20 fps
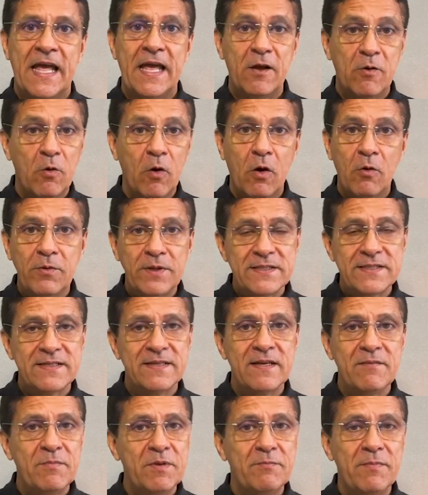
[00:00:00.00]
É igual o
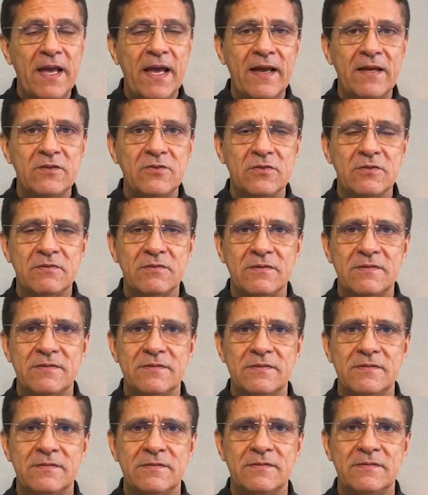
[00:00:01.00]
exame médico,
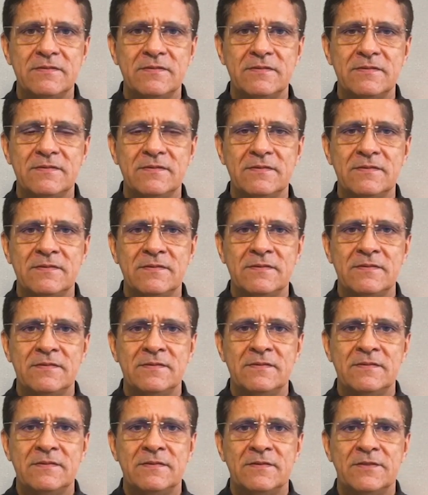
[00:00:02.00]

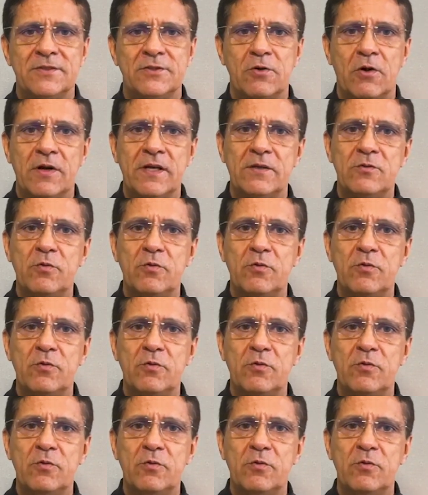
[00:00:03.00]
só